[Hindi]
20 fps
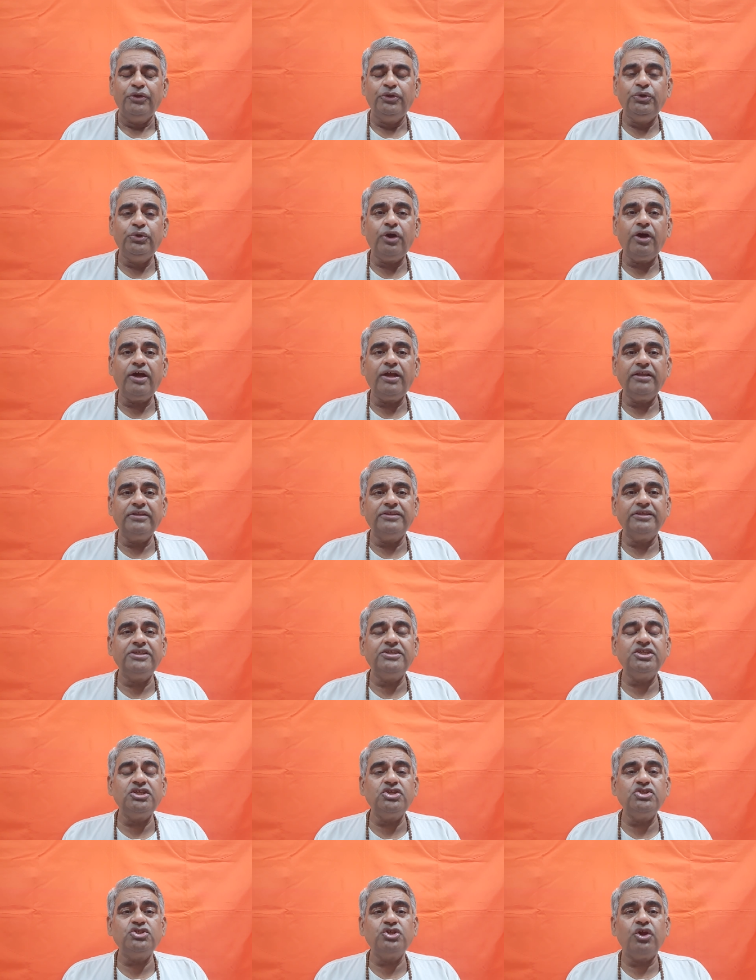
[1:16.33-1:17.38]
योर दिस
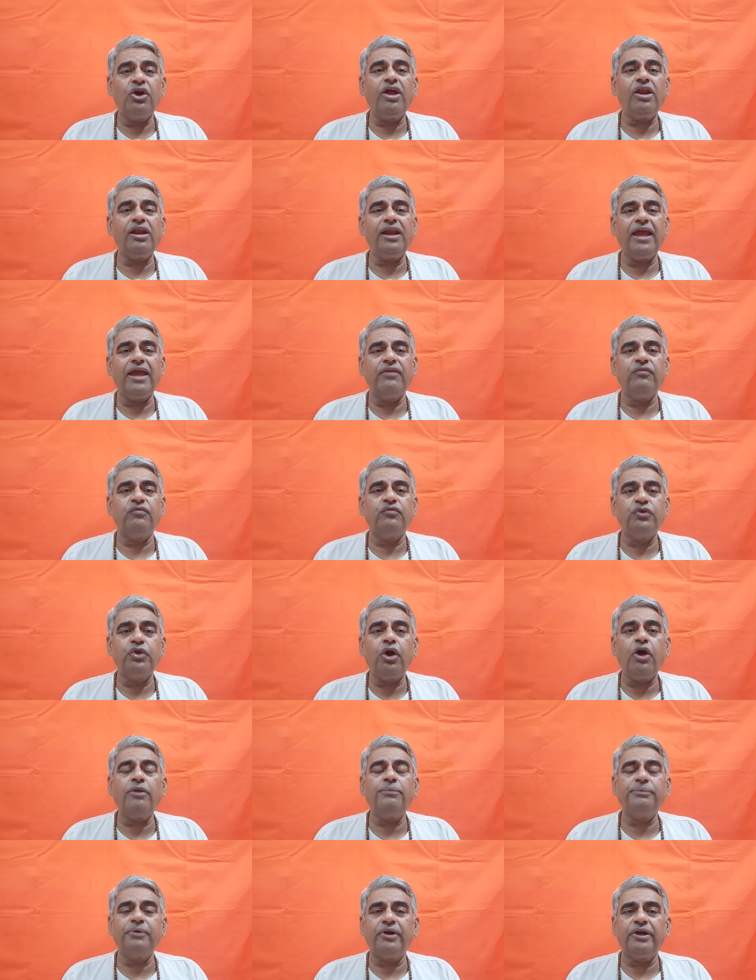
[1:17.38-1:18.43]
इज योर लाइफ
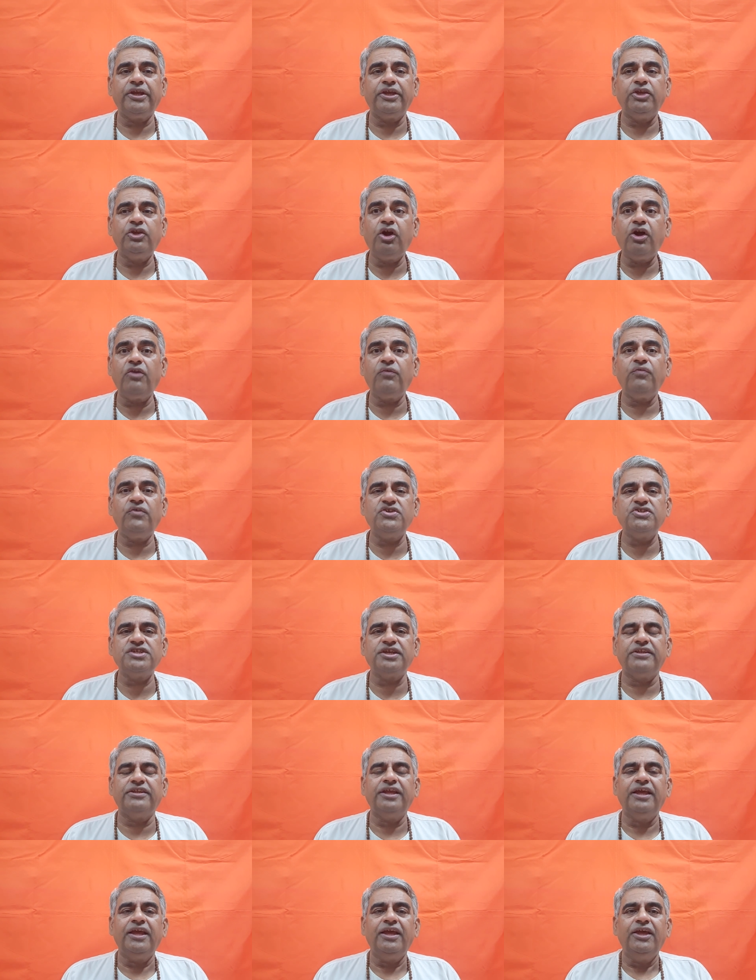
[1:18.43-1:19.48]
योर बॉडी योर
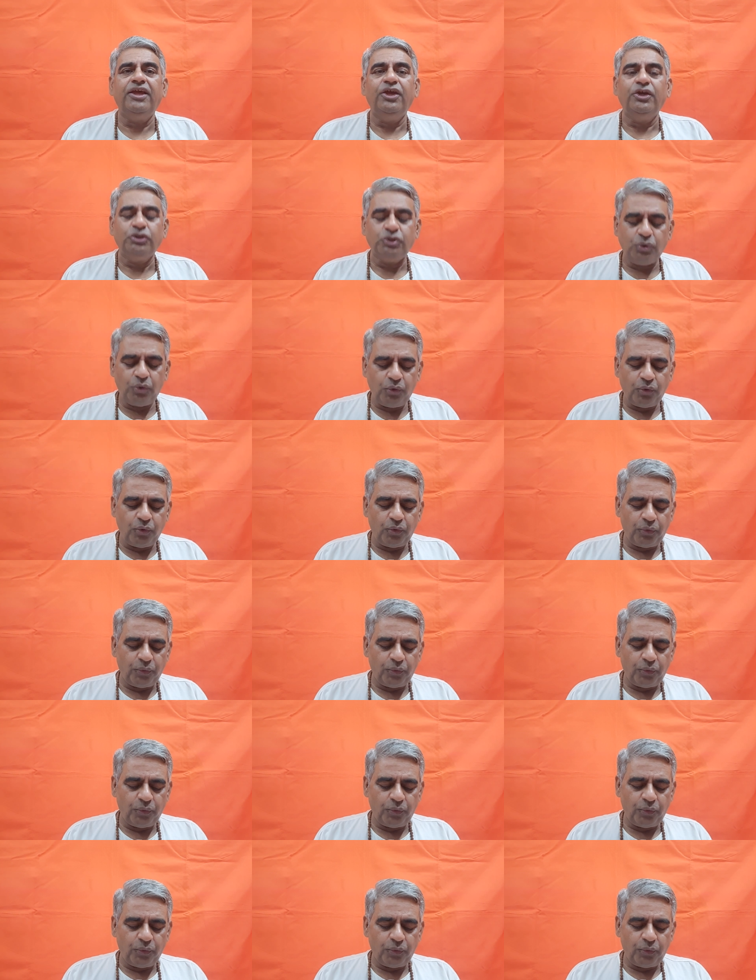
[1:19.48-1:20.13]
विजन तो